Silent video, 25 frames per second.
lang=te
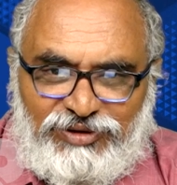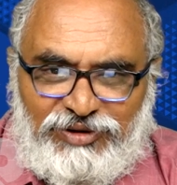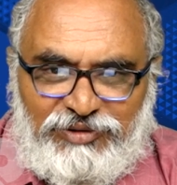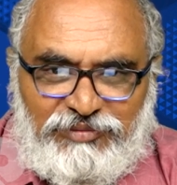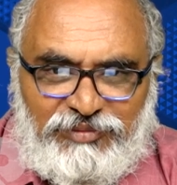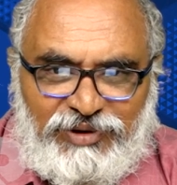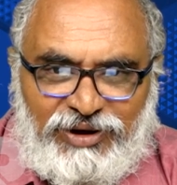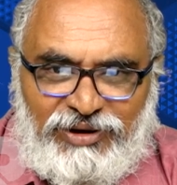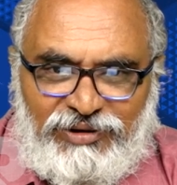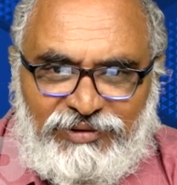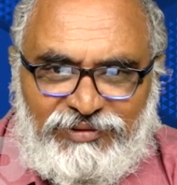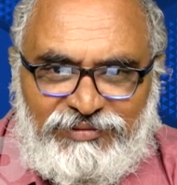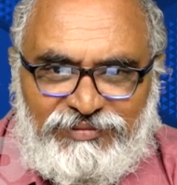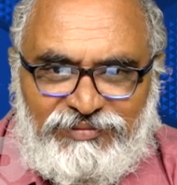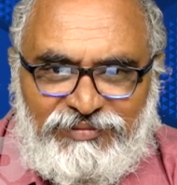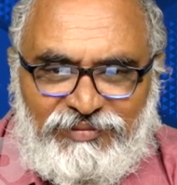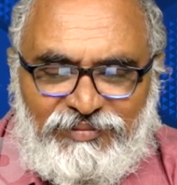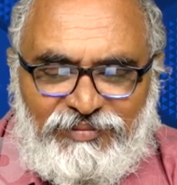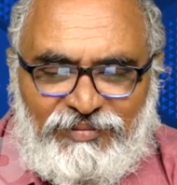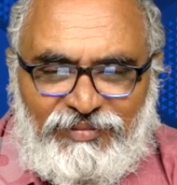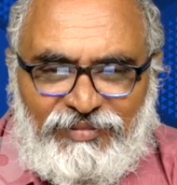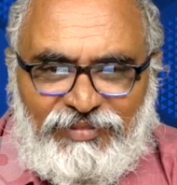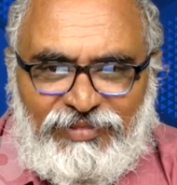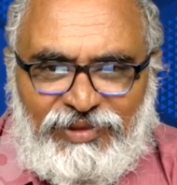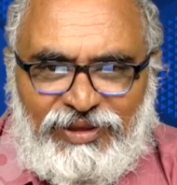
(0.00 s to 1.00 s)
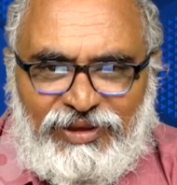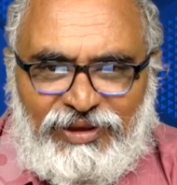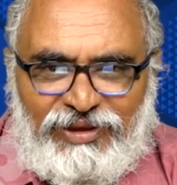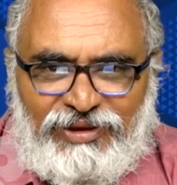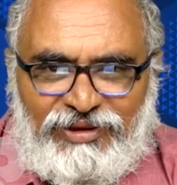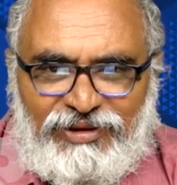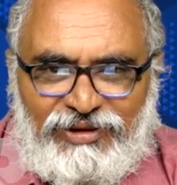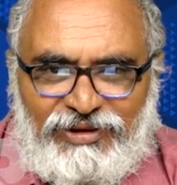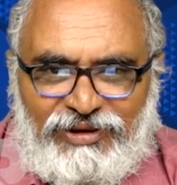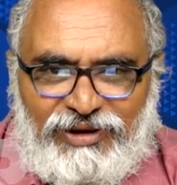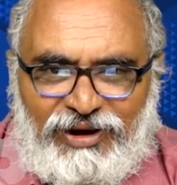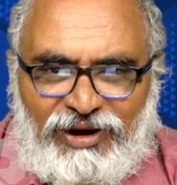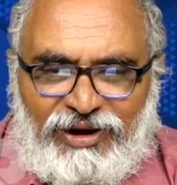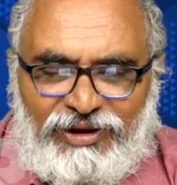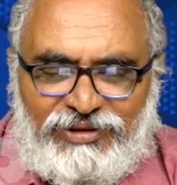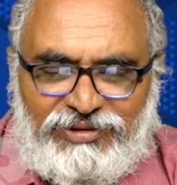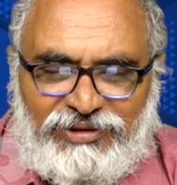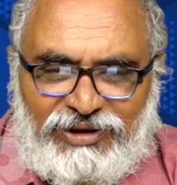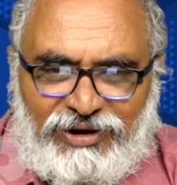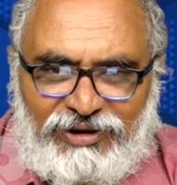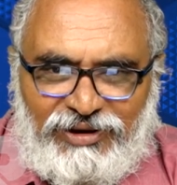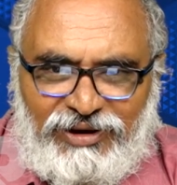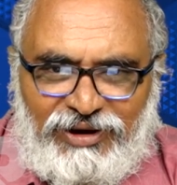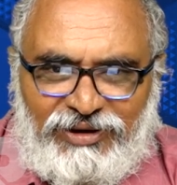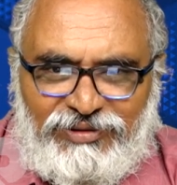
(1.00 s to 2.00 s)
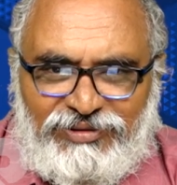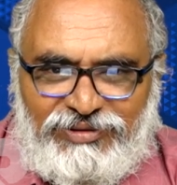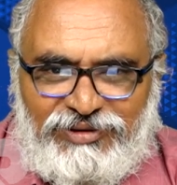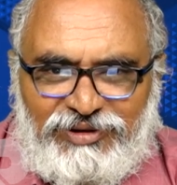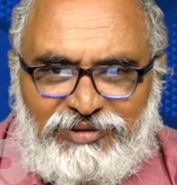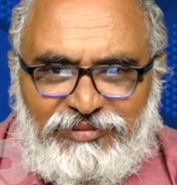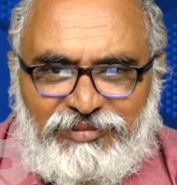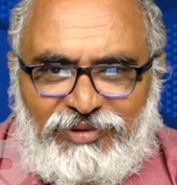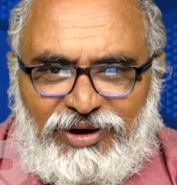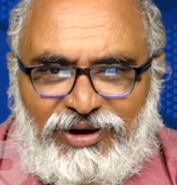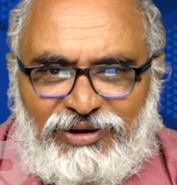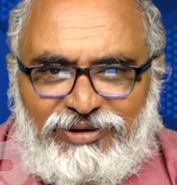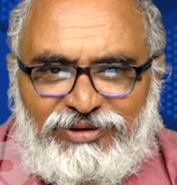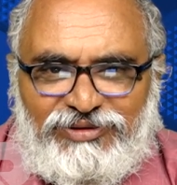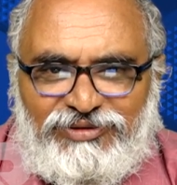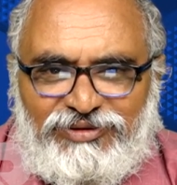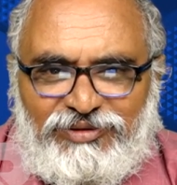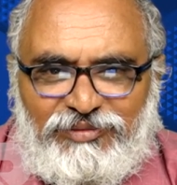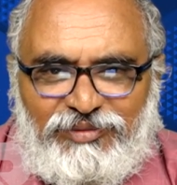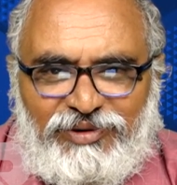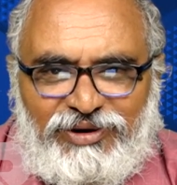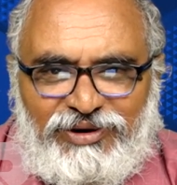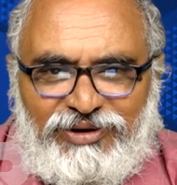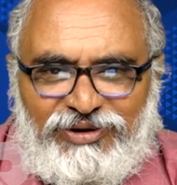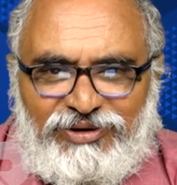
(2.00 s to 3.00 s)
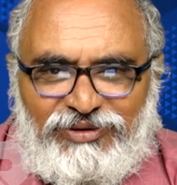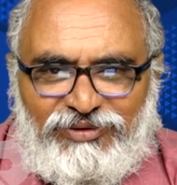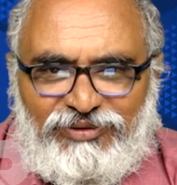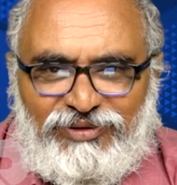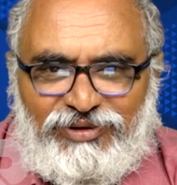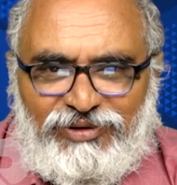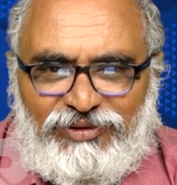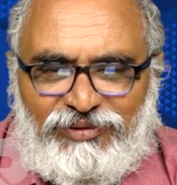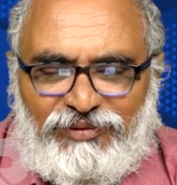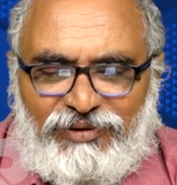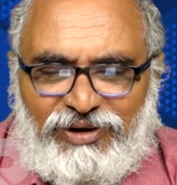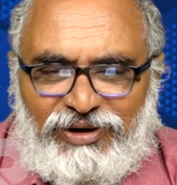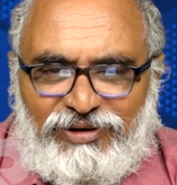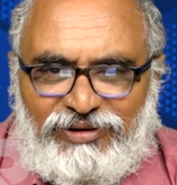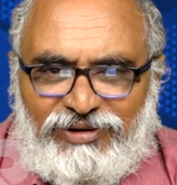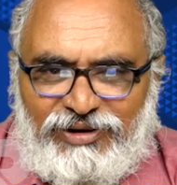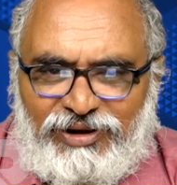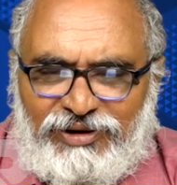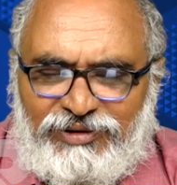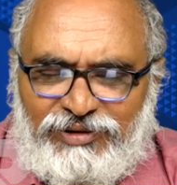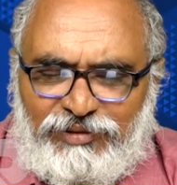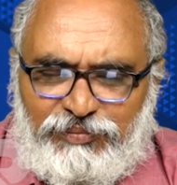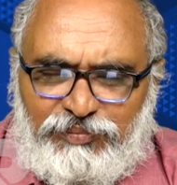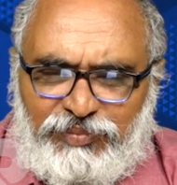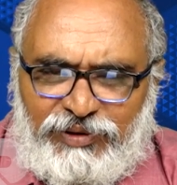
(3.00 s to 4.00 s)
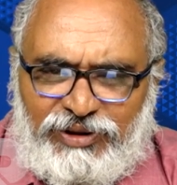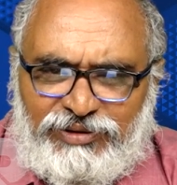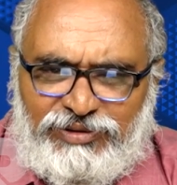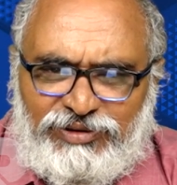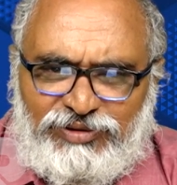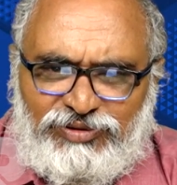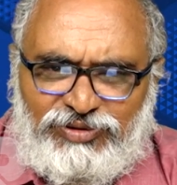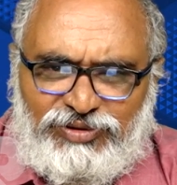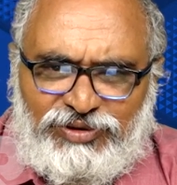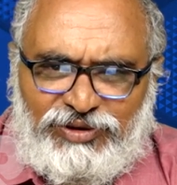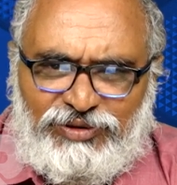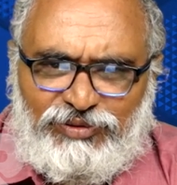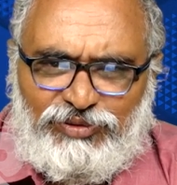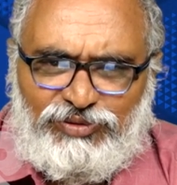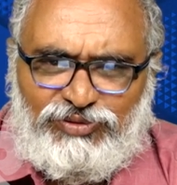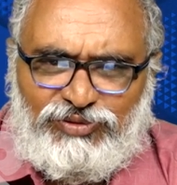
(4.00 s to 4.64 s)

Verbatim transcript: సినిమా ఆ తరహా సినిమాలు ఇష్టపడేటువంటి వాళ్ళు అంటే ప్రతి సీను